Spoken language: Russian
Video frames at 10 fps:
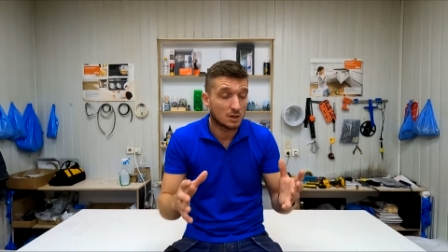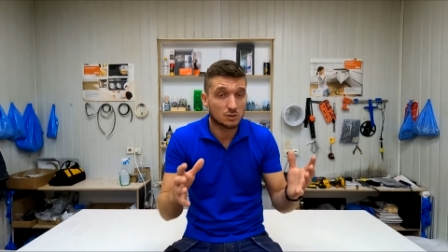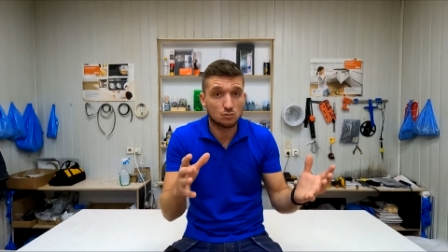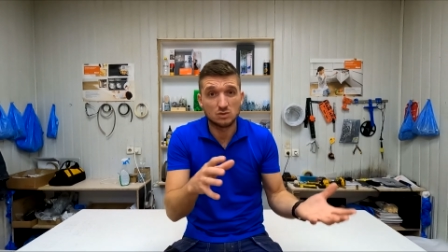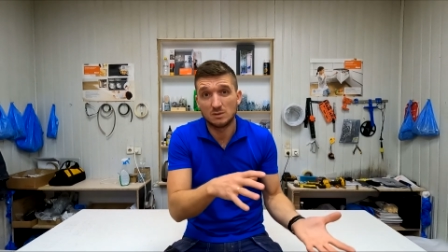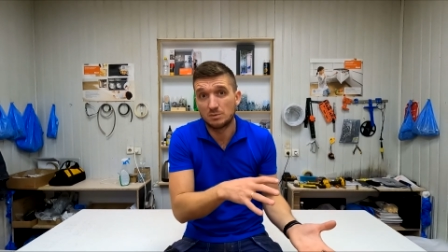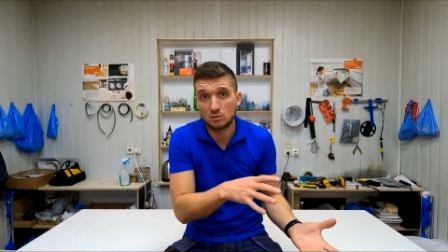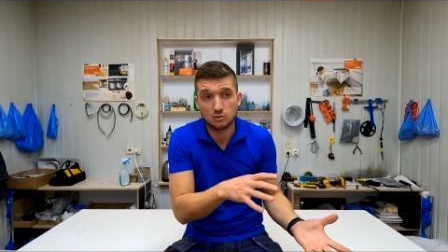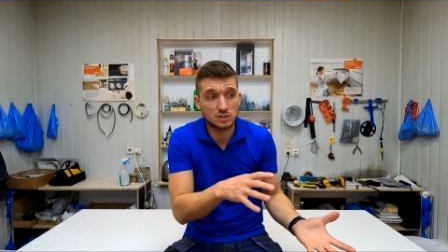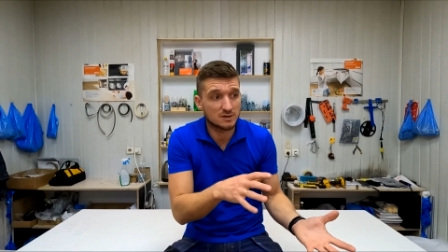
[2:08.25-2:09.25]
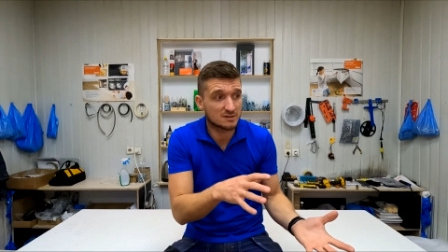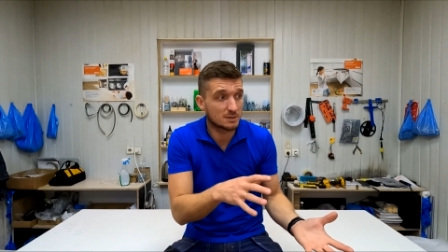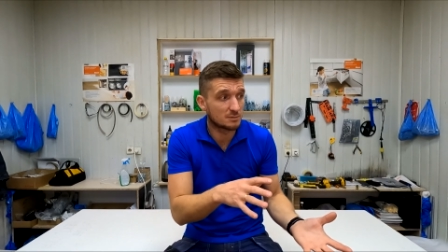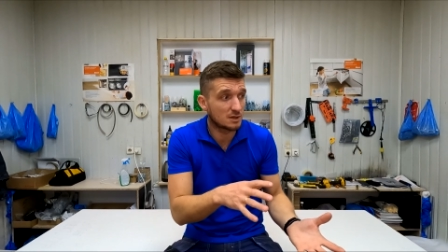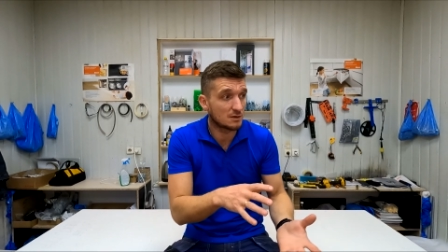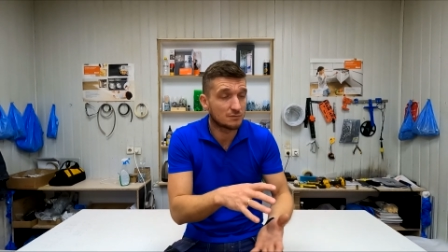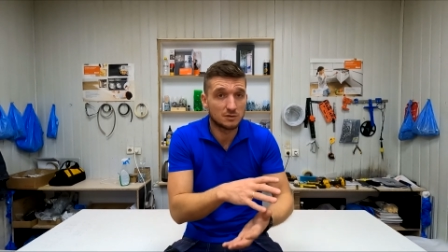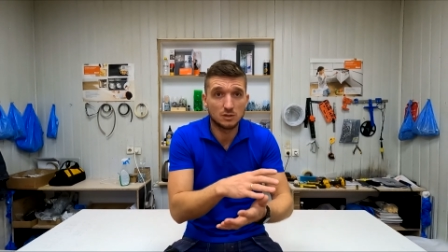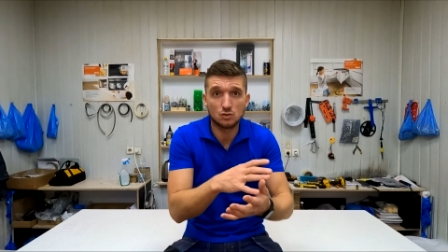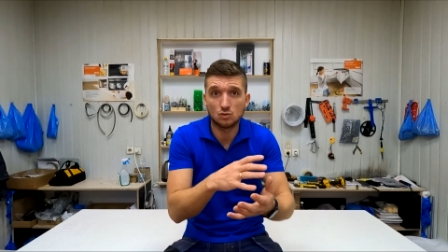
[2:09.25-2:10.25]
Откуда берут сейчас
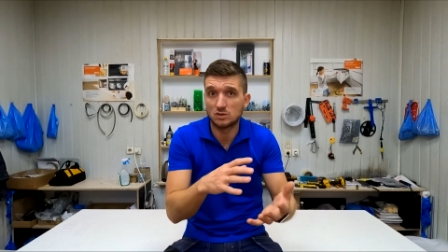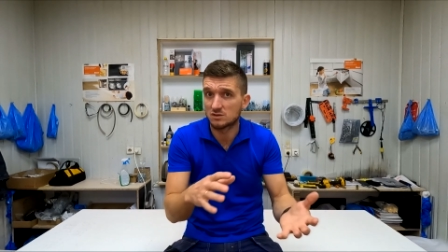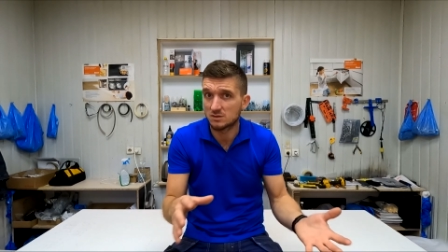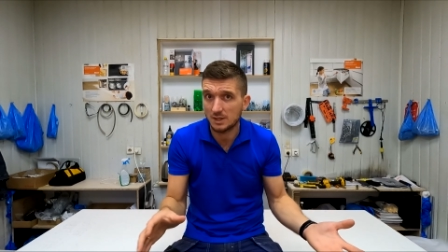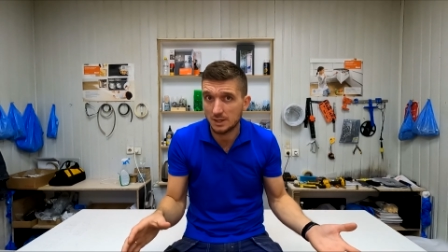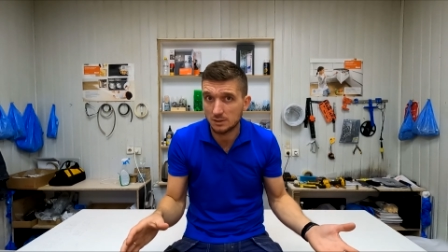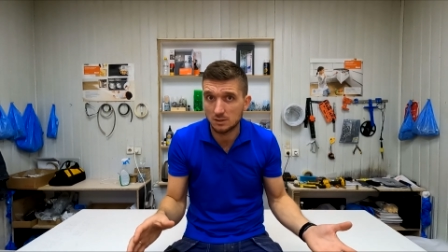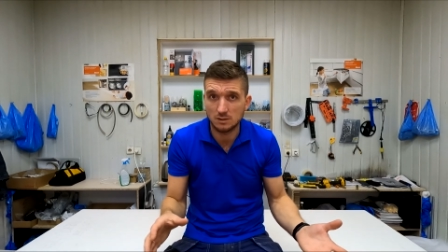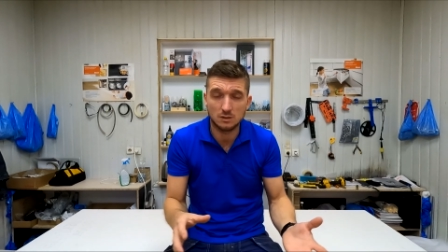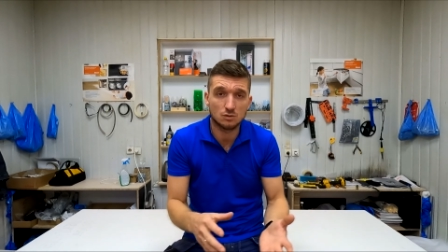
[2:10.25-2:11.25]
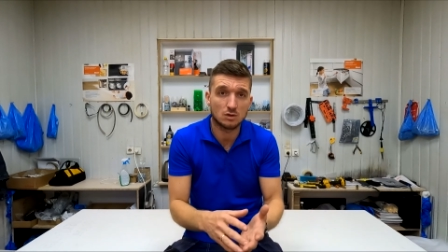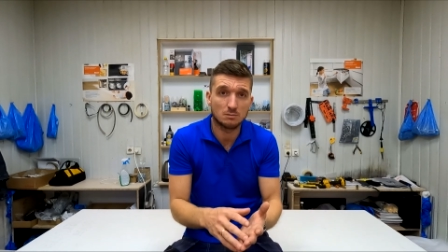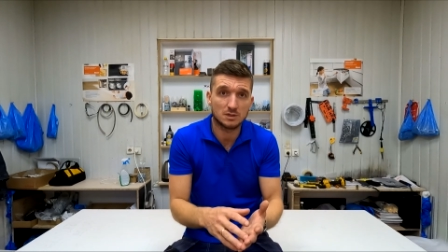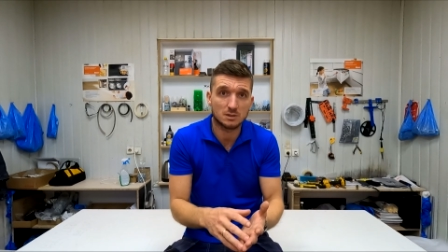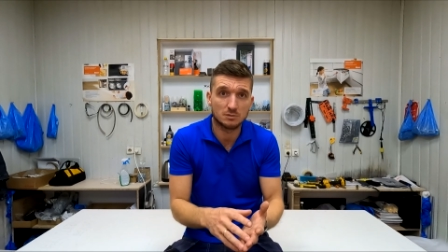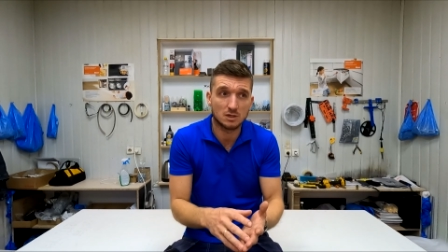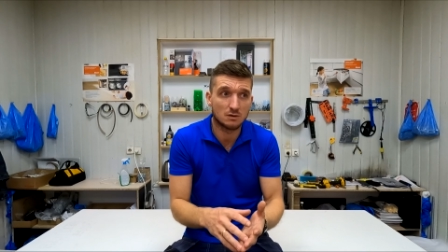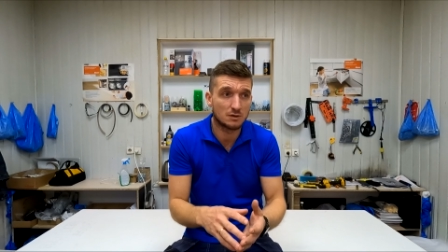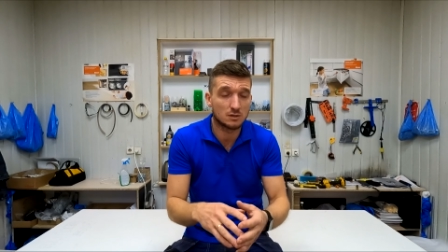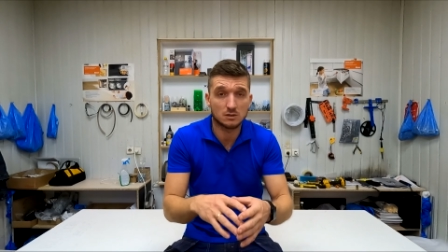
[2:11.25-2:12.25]
МДФ, никто не знает или никто об этом не
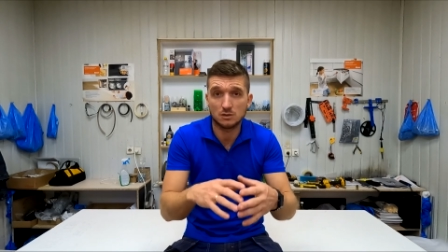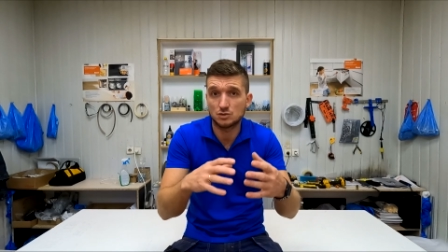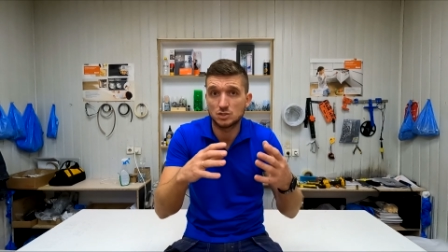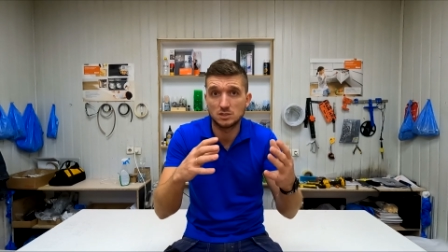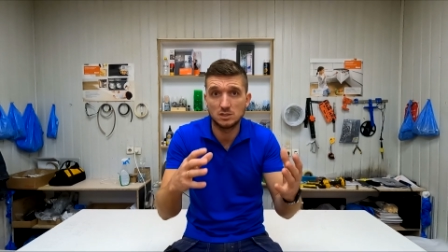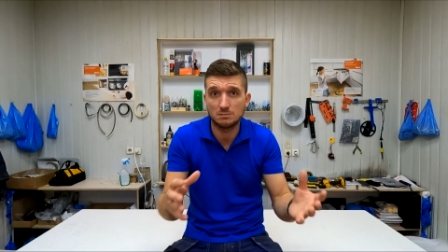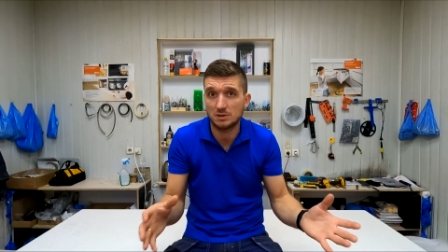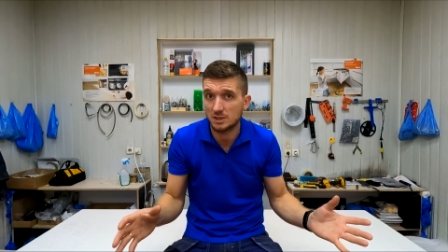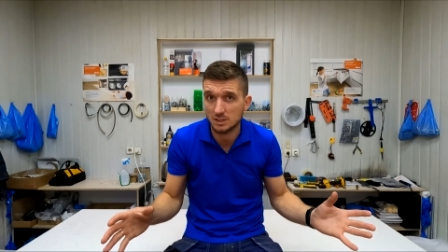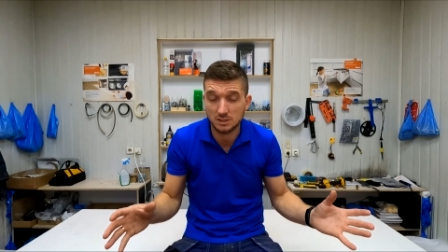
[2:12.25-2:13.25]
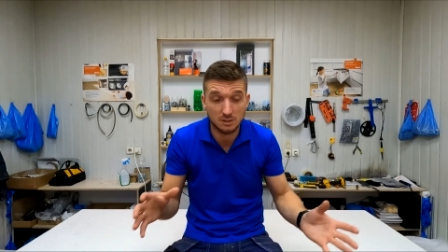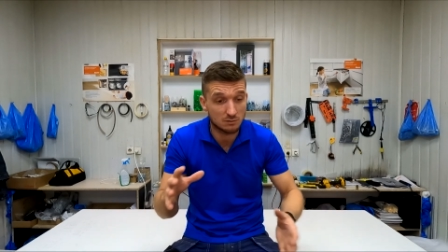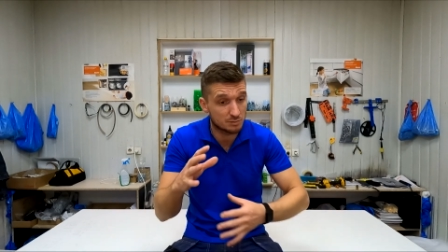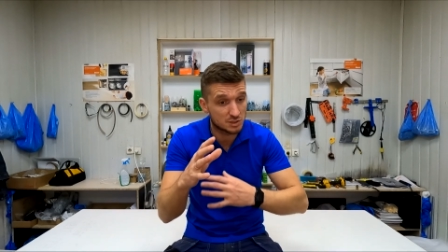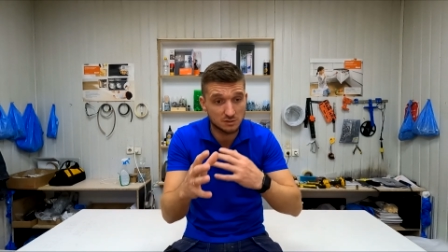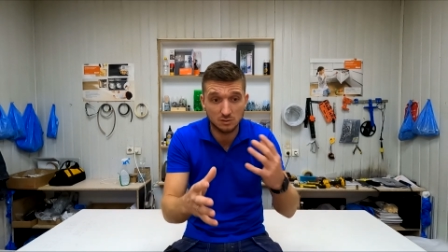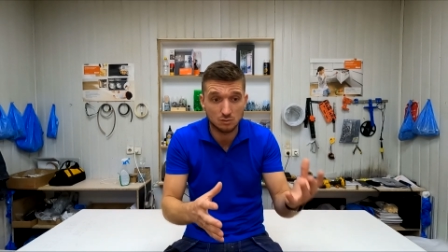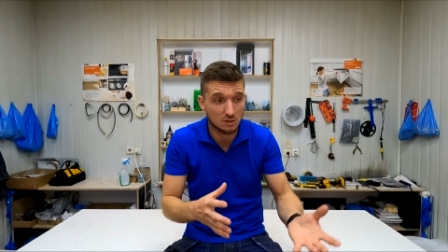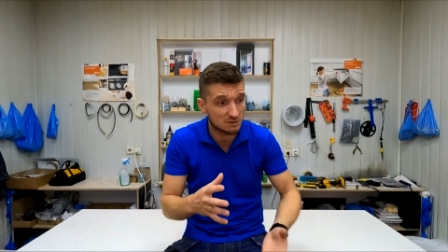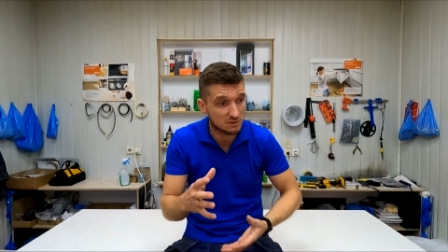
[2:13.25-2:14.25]
говорит. Короче, непонятная вообще
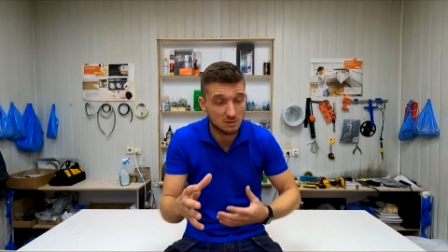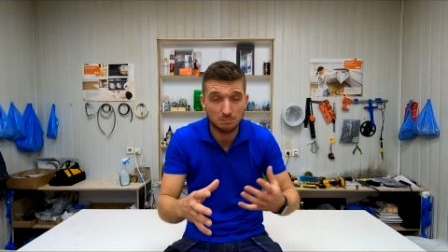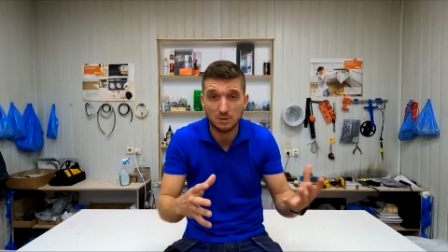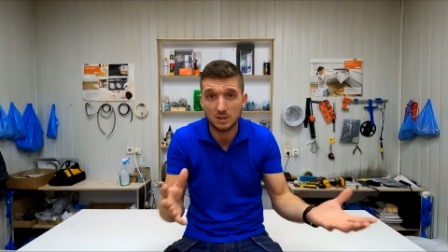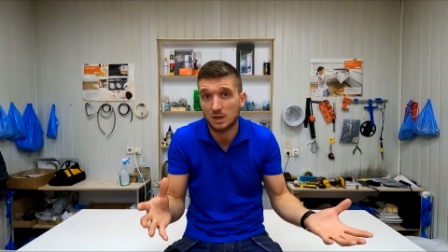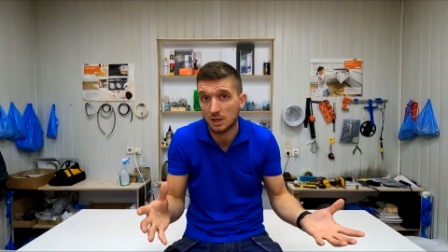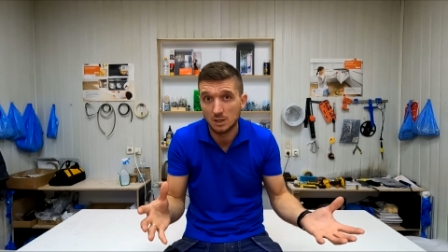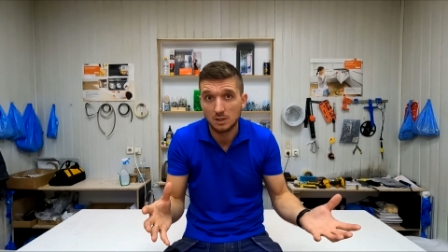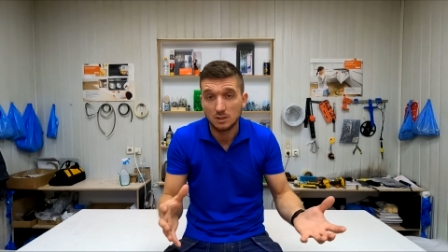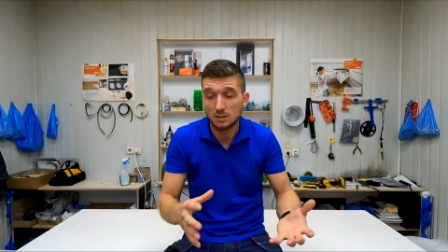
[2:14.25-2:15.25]
ситуация пока.